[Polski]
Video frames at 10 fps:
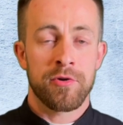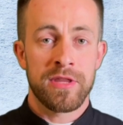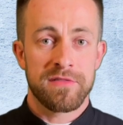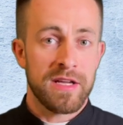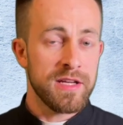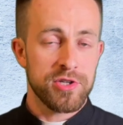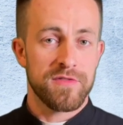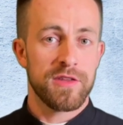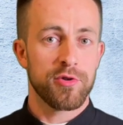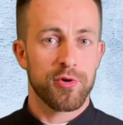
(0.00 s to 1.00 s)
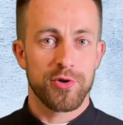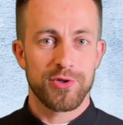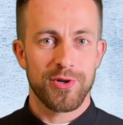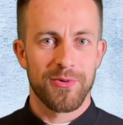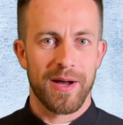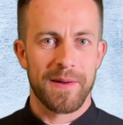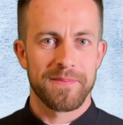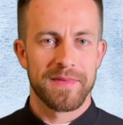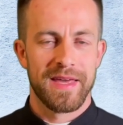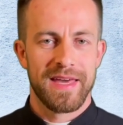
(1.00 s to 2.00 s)
na wielkie święto Kościoła
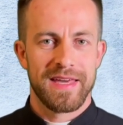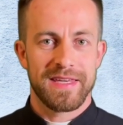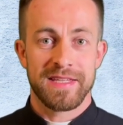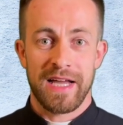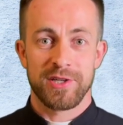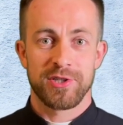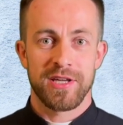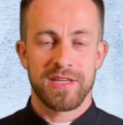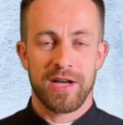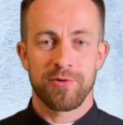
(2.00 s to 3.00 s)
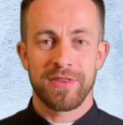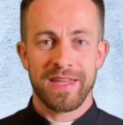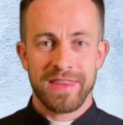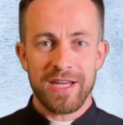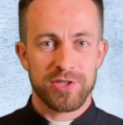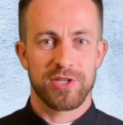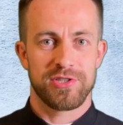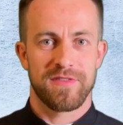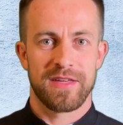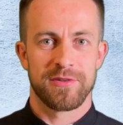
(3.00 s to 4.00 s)
i także jako na nasze
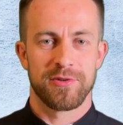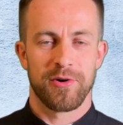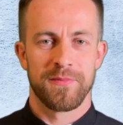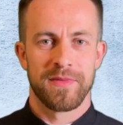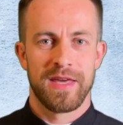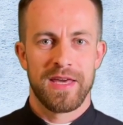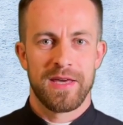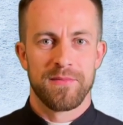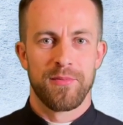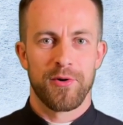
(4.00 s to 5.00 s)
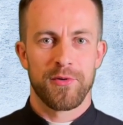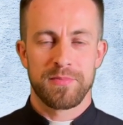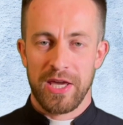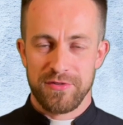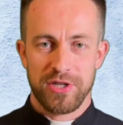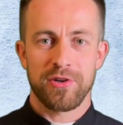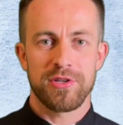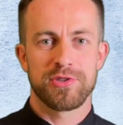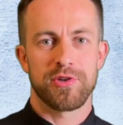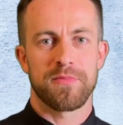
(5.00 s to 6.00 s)
święto, bo 1
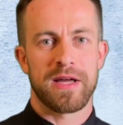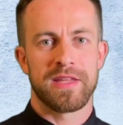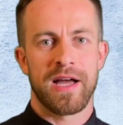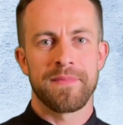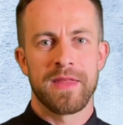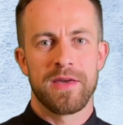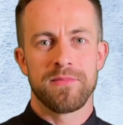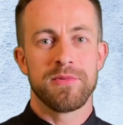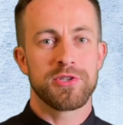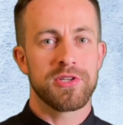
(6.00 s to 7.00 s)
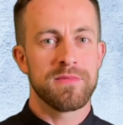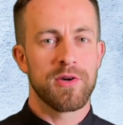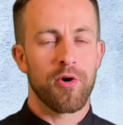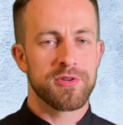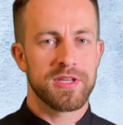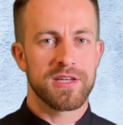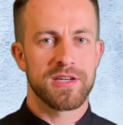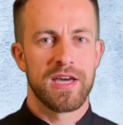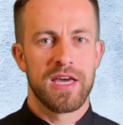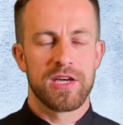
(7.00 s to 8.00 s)
listopada myślimy o tych,
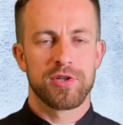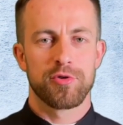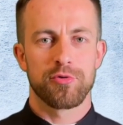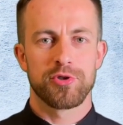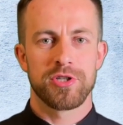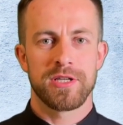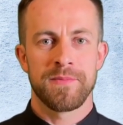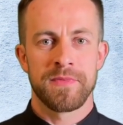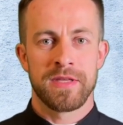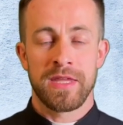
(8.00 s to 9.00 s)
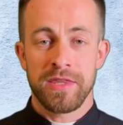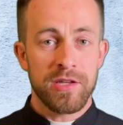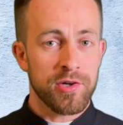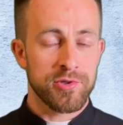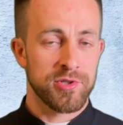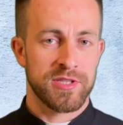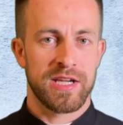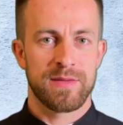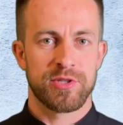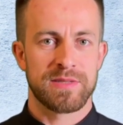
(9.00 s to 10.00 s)
którzy nie tylko zostali
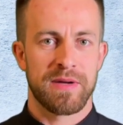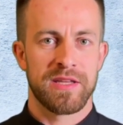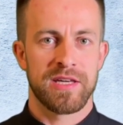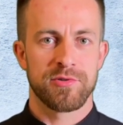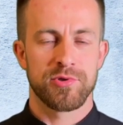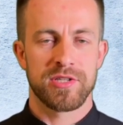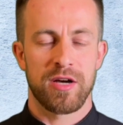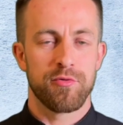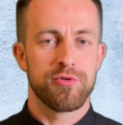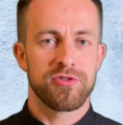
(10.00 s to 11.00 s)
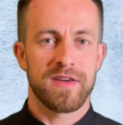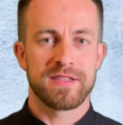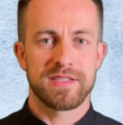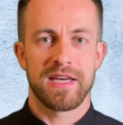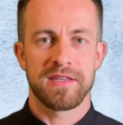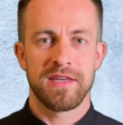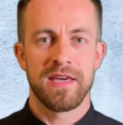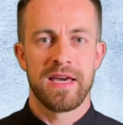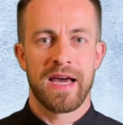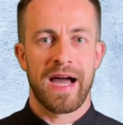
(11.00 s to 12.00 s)
przez Pana Jezusa uświęceni,
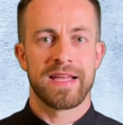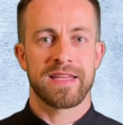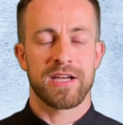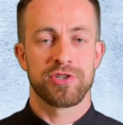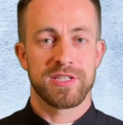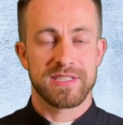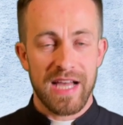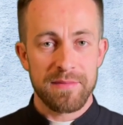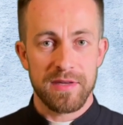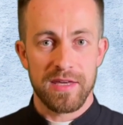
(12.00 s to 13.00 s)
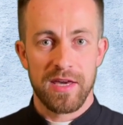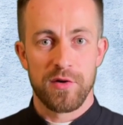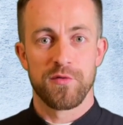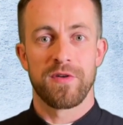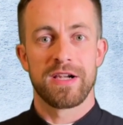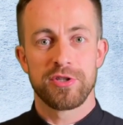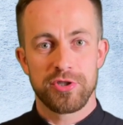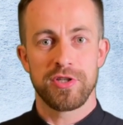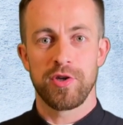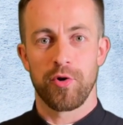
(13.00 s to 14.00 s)
ale także sami
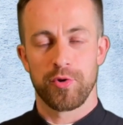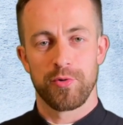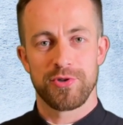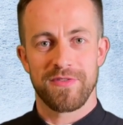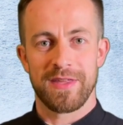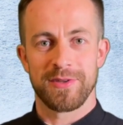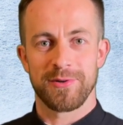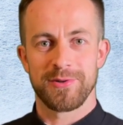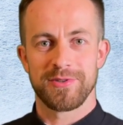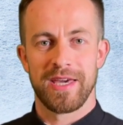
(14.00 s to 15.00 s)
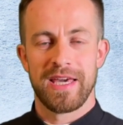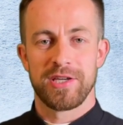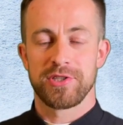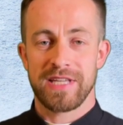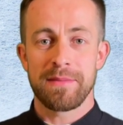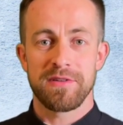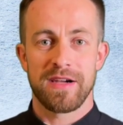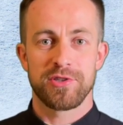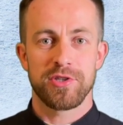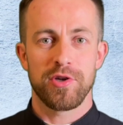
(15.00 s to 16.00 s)
walczyli o tą świętość. Sami
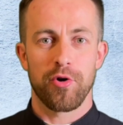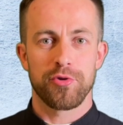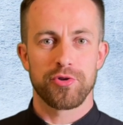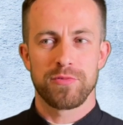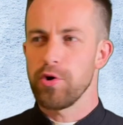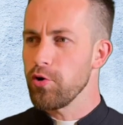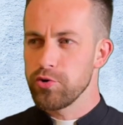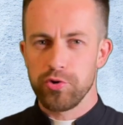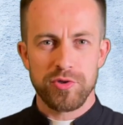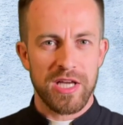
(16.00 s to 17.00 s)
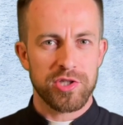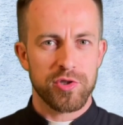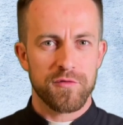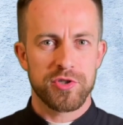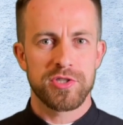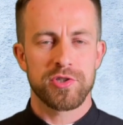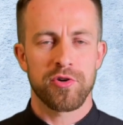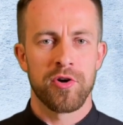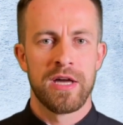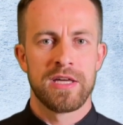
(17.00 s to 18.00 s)
walczyli o to, żeby odrzucać to
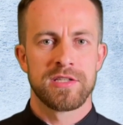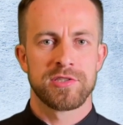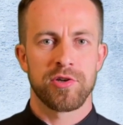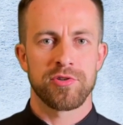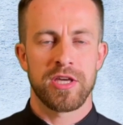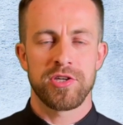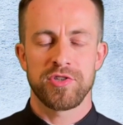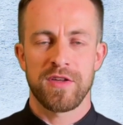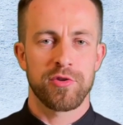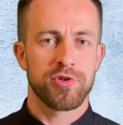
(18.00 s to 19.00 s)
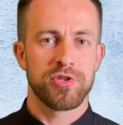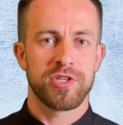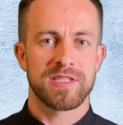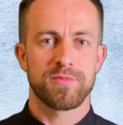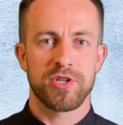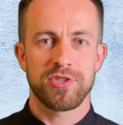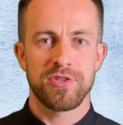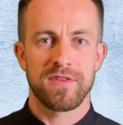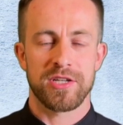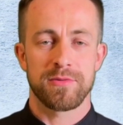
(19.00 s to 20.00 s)
wszystko, co tej świętości się
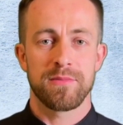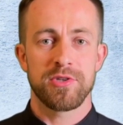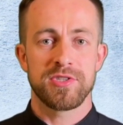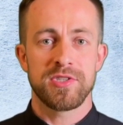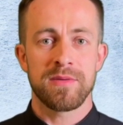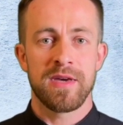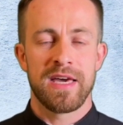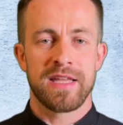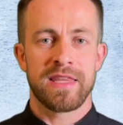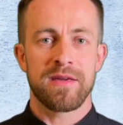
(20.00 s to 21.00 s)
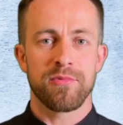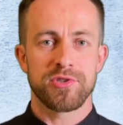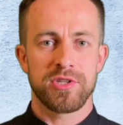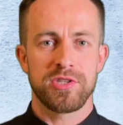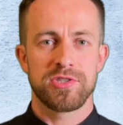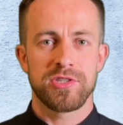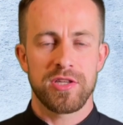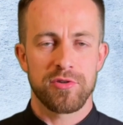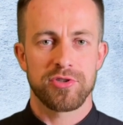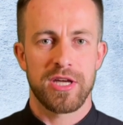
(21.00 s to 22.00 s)
sprzeciwia, żeby być z Nim najmocniej
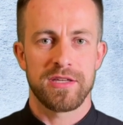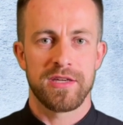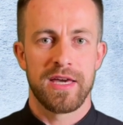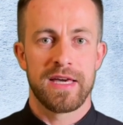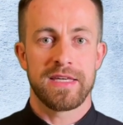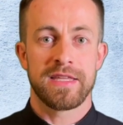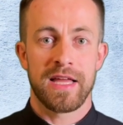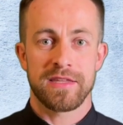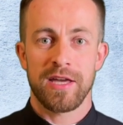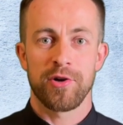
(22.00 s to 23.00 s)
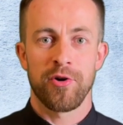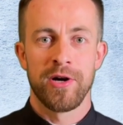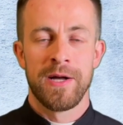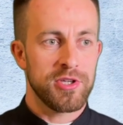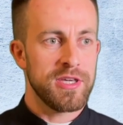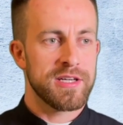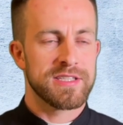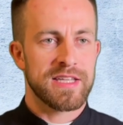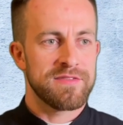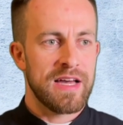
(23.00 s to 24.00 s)
zjednoczeni. I dlatego ich
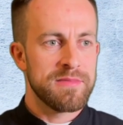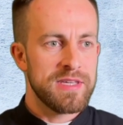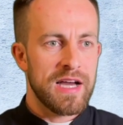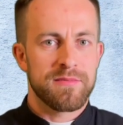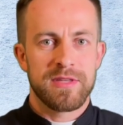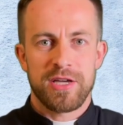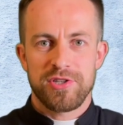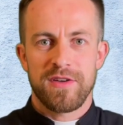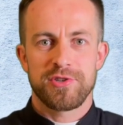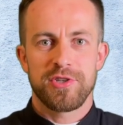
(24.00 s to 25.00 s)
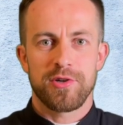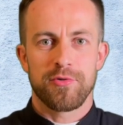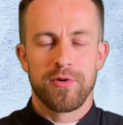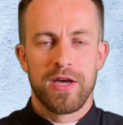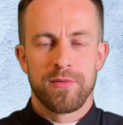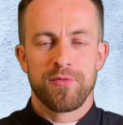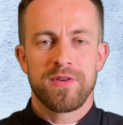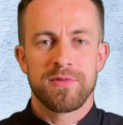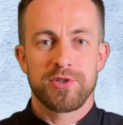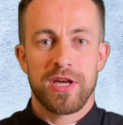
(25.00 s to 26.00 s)
stawiamy jakby na świeczniku.
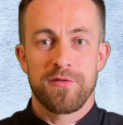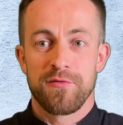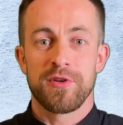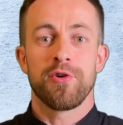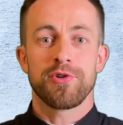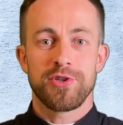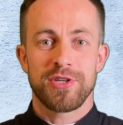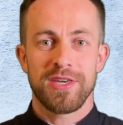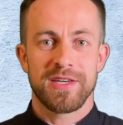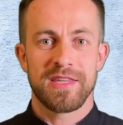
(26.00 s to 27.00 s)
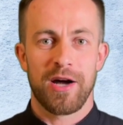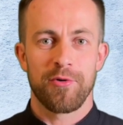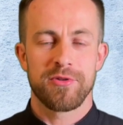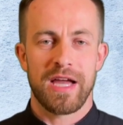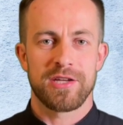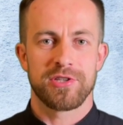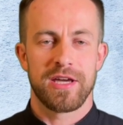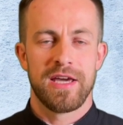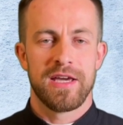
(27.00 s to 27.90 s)
Mówimy, że wynosi się ich na ołtarze.